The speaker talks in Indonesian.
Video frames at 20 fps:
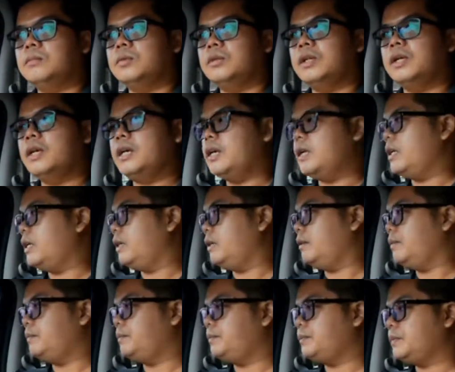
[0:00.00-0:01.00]

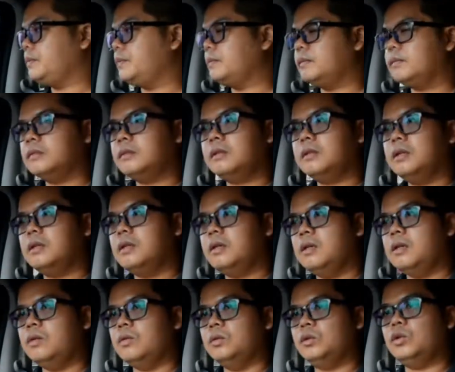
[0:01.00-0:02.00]
kemudian
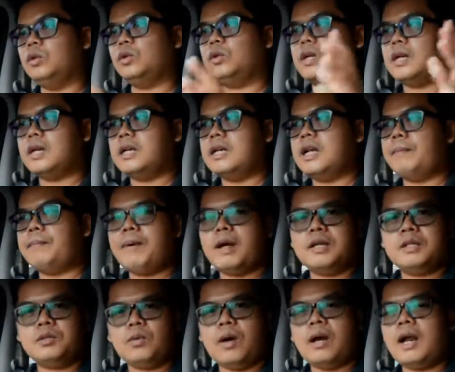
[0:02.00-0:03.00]
untuk
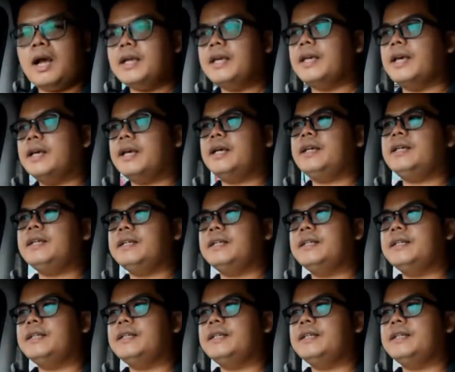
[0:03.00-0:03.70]
kekedapan suaranya